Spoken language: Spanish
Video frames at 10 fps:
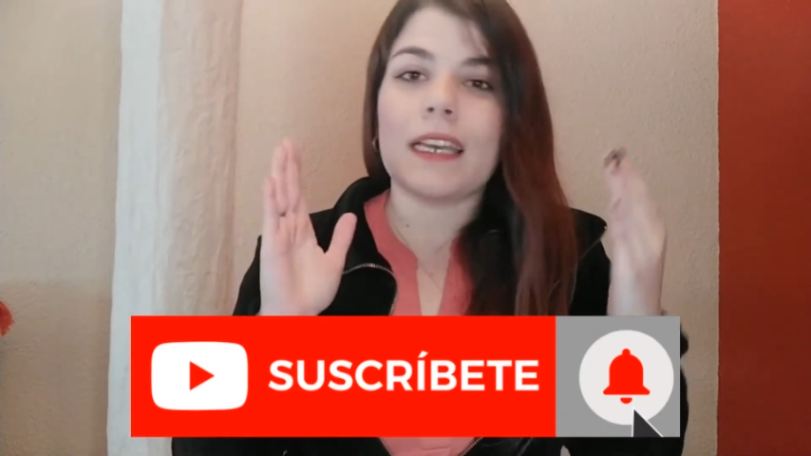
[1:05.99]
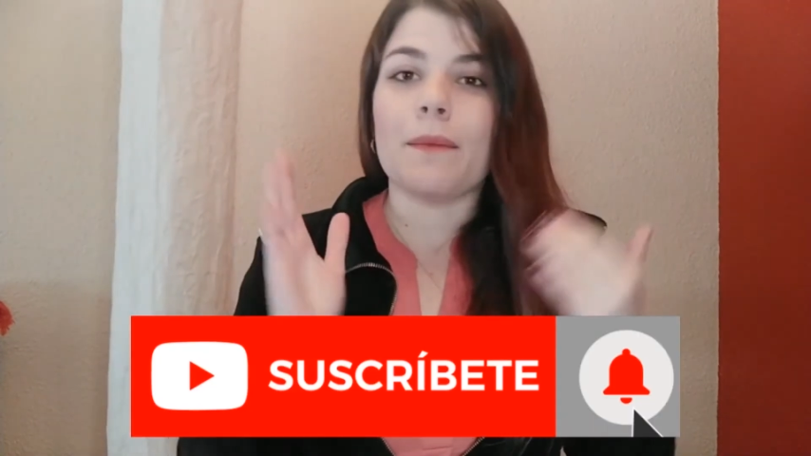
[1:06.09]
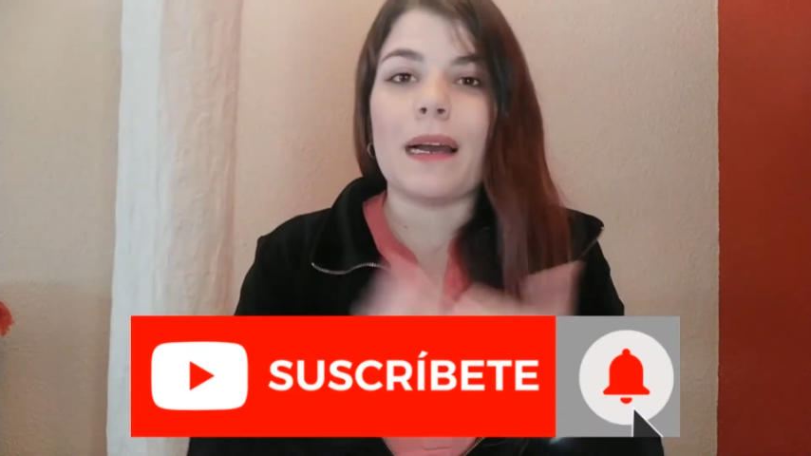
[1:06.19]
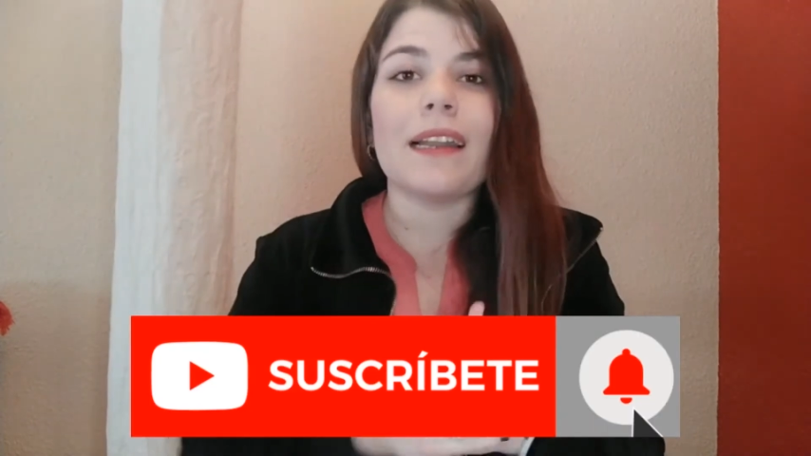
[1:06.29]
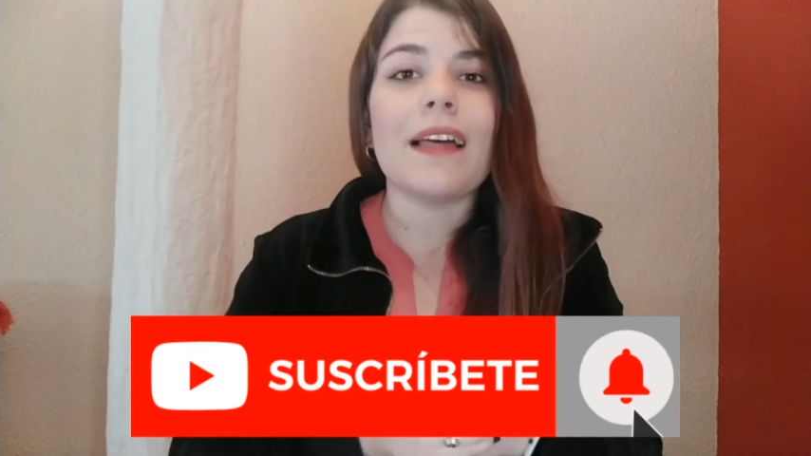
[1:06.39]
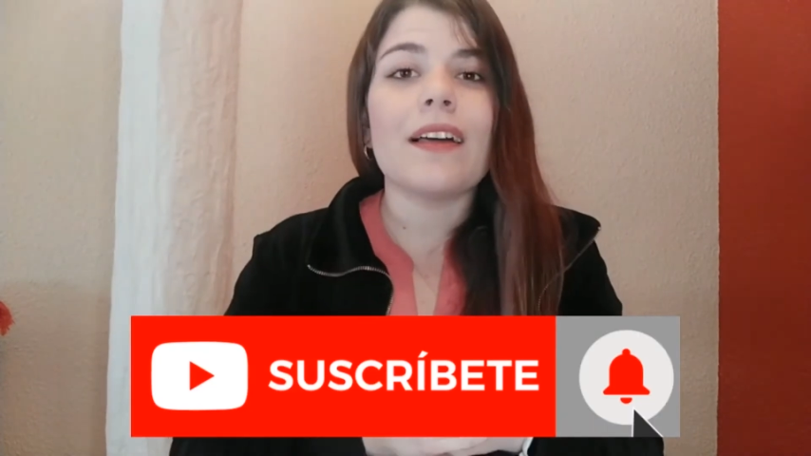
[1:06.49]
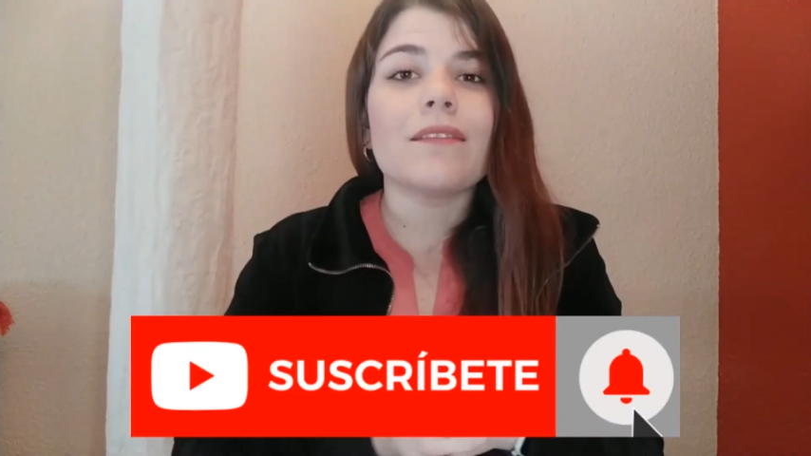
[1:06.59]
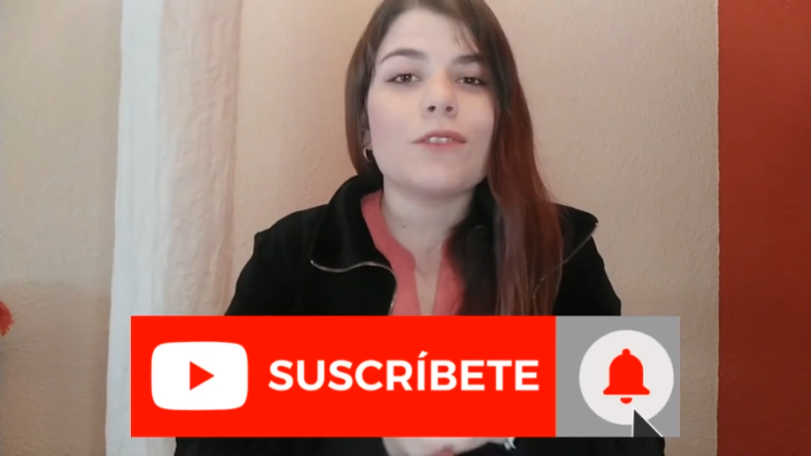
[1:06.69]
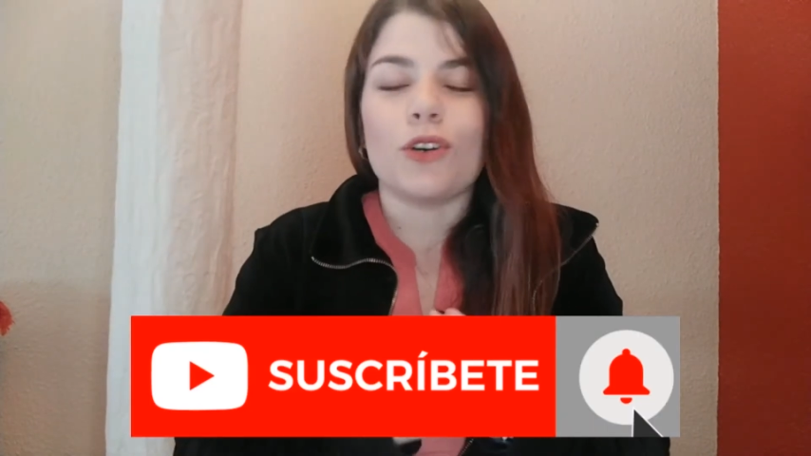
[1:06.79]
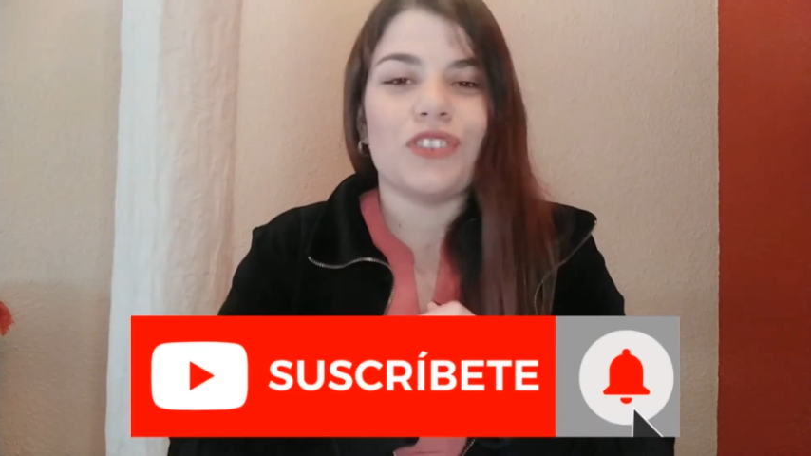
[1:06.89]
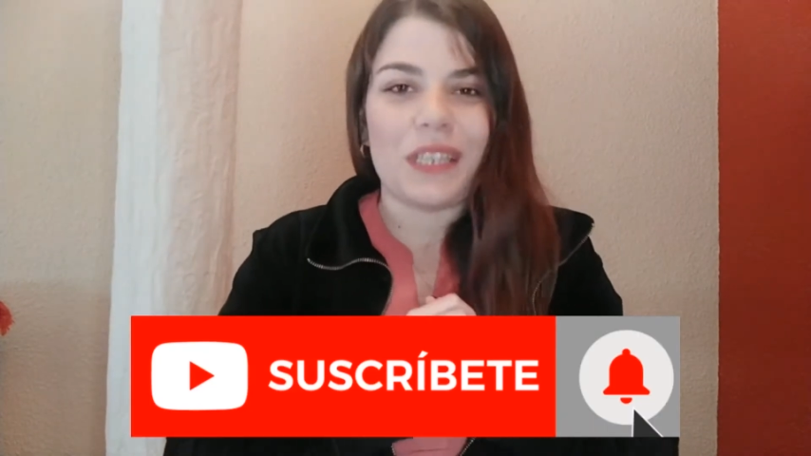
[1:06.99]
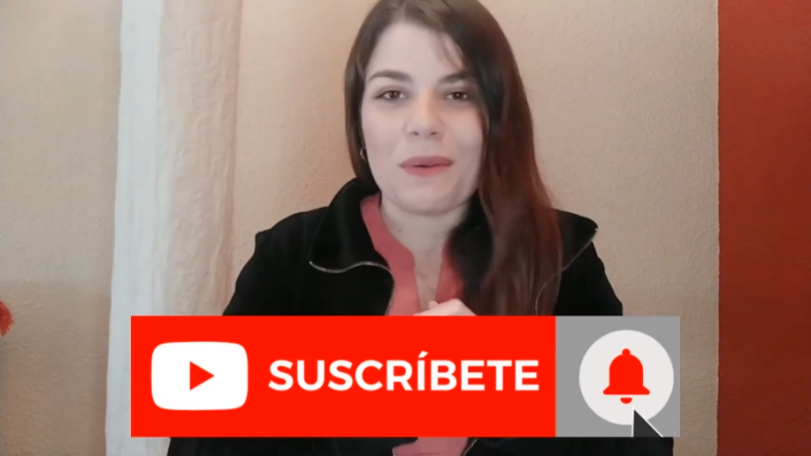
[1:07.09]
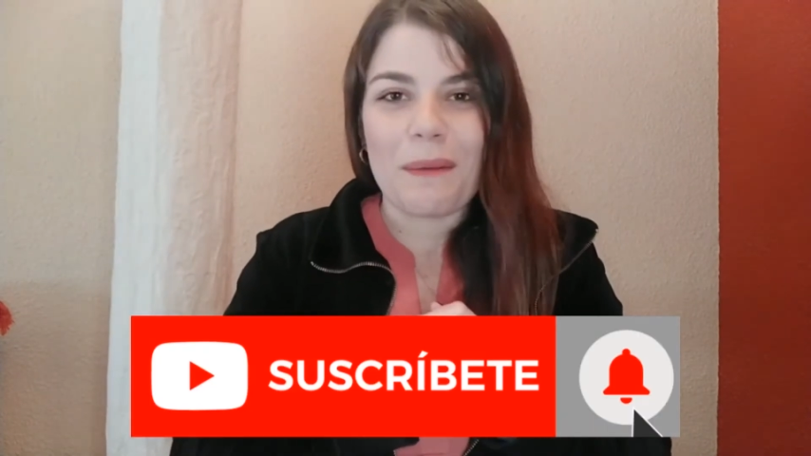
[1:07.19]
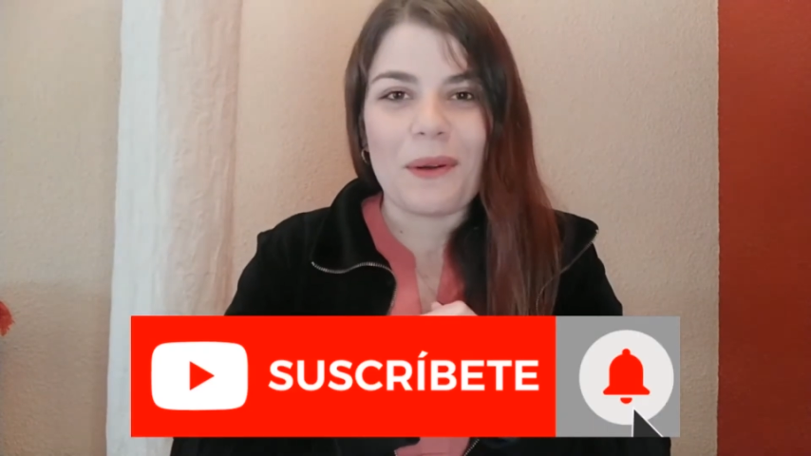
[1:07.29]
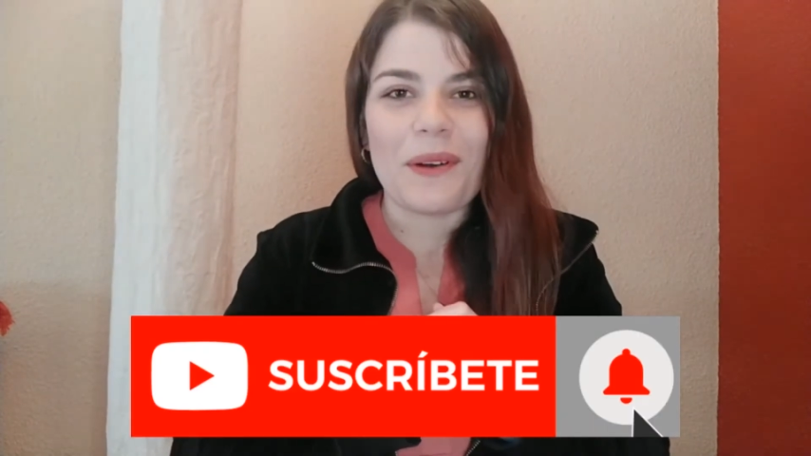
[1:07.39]
que más nada,
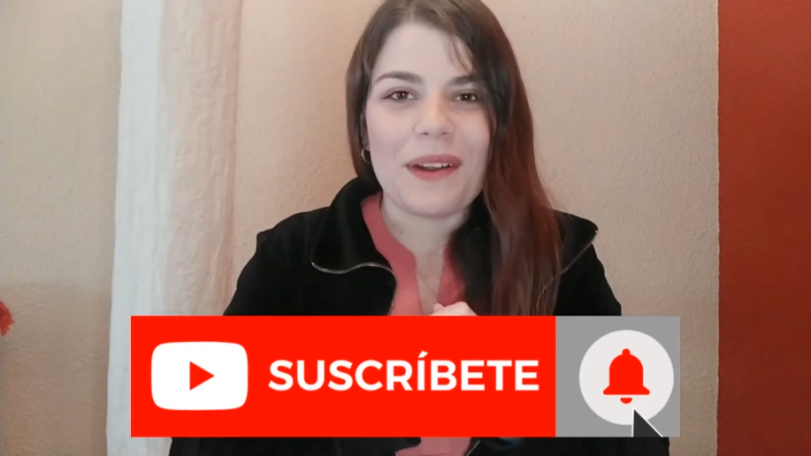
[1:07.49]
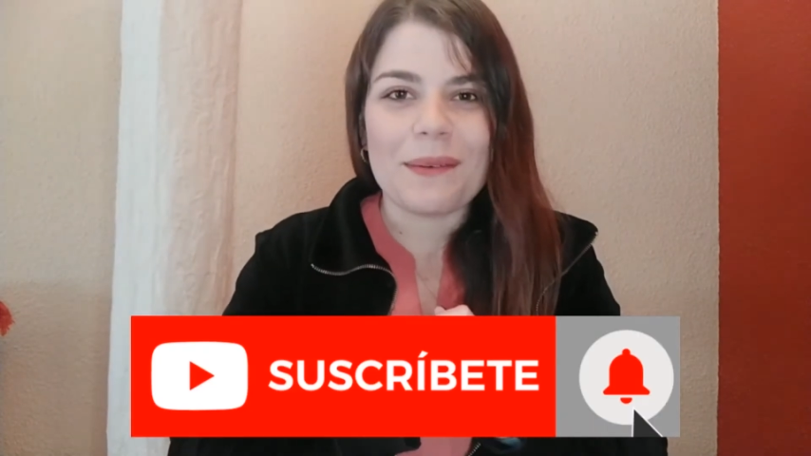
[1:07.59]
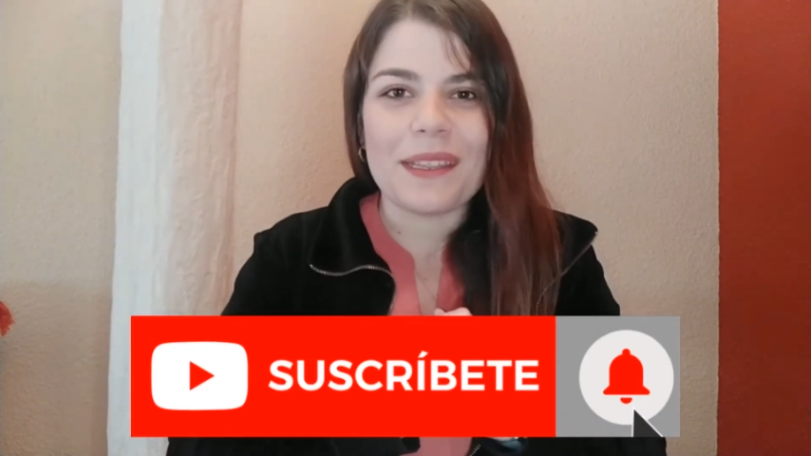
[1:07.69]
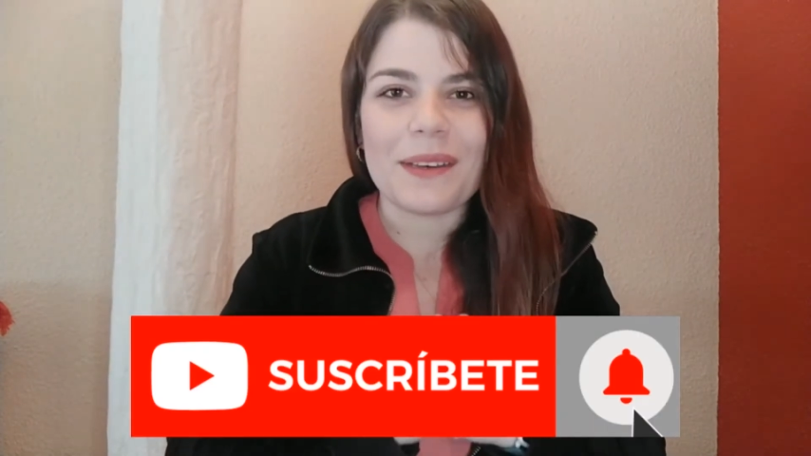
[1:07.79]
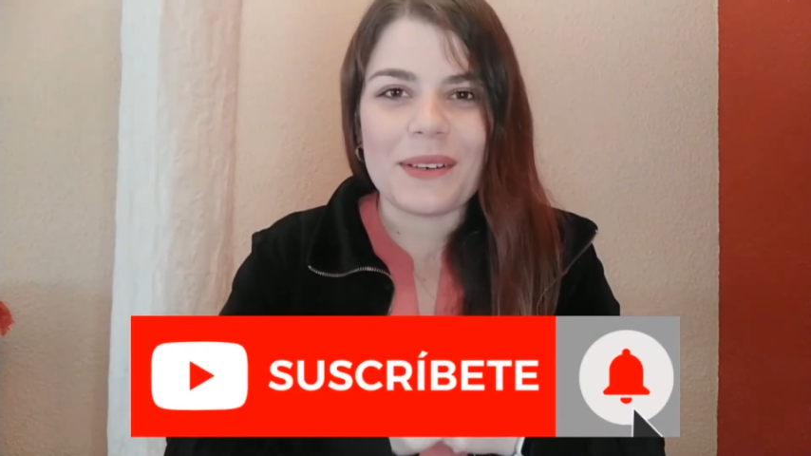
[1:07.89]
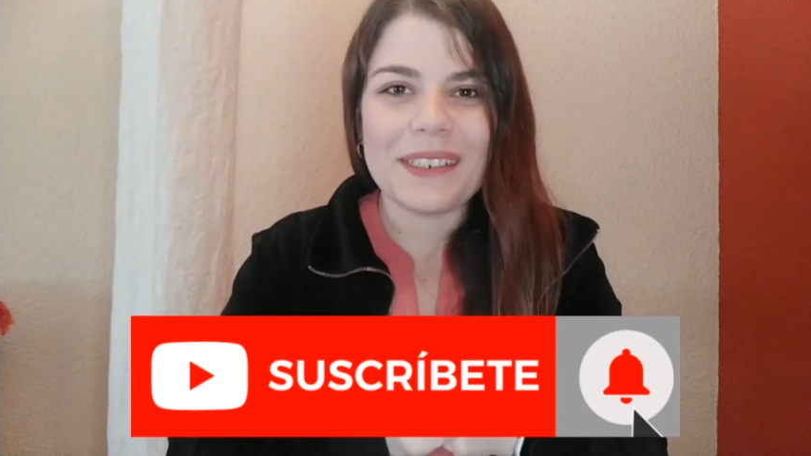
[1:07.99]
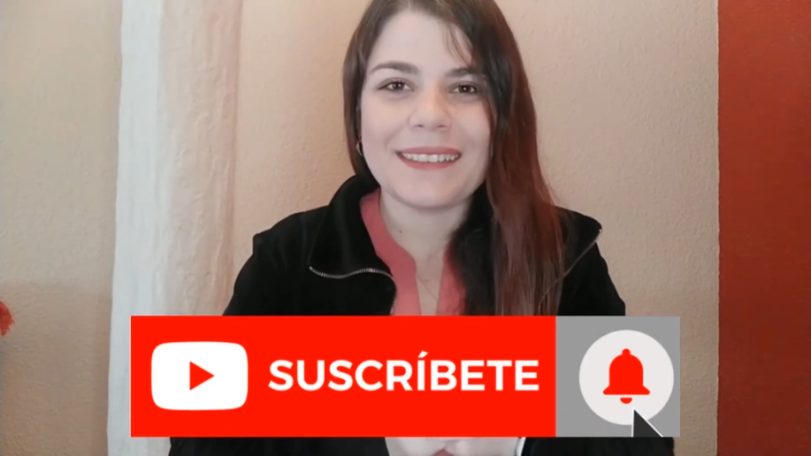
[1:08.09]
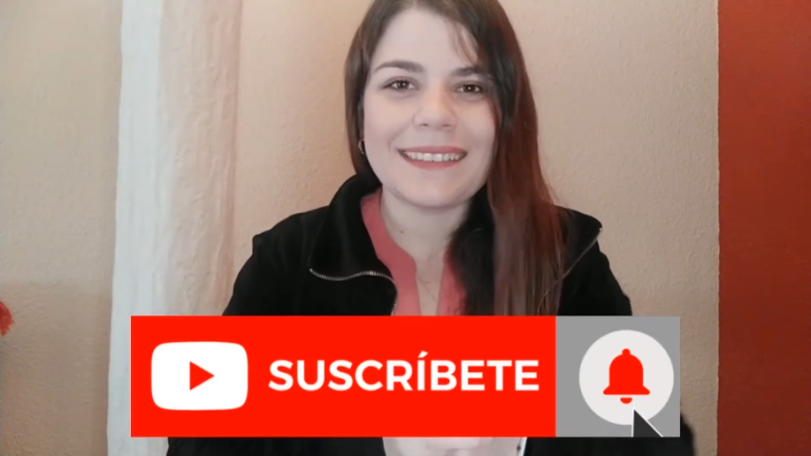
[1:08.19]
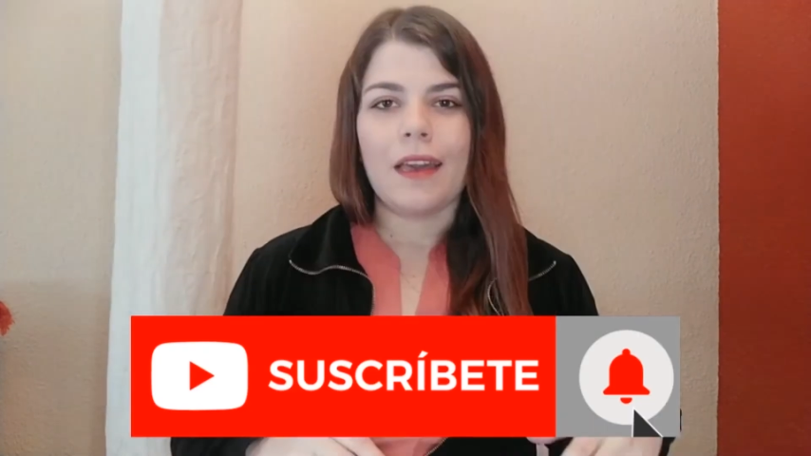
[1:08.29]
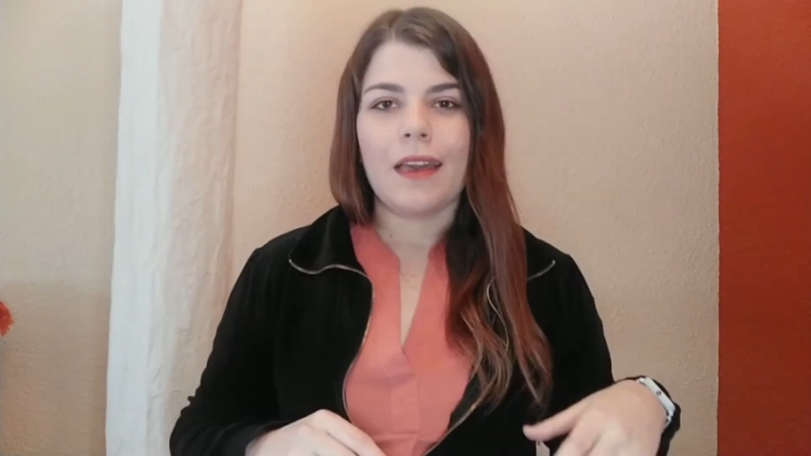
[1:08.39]
continuemos con el video.